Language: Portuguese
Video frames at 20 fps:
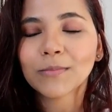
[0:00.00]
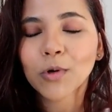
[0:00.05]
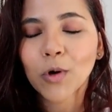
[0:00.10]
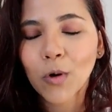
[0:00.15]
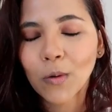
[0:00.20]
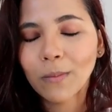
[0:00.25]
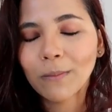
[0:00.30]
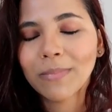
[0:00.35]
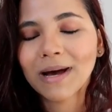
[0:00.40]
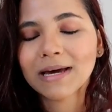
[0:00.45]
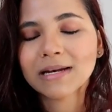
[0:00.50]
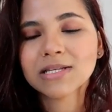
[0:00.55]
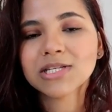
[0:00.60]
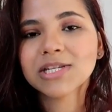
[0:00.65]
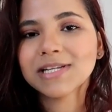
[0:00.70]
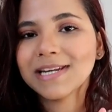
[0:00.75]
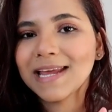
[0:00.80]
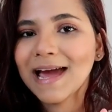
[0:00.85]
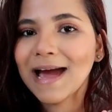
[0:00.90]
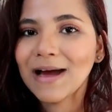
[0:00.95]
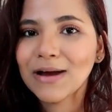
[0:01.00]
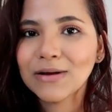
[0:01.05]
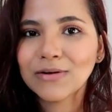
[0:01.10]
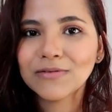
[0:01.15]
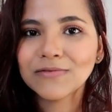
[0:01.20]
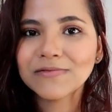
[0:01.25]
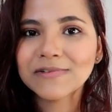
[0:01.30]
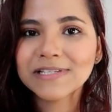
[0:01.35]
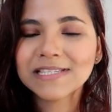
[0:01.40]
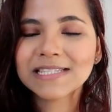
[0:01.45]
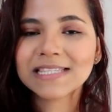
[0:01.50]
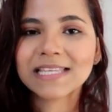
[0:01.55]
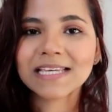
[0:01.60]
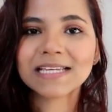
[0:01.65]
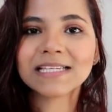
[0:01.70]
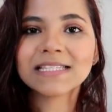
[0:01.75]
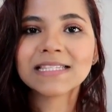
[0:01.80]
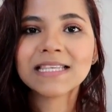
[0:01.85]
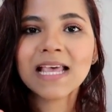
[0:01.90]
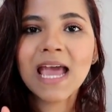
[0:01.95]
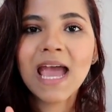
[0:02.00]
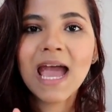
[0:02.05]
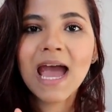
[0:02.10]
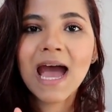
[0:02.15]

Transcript: compartilhar com vocês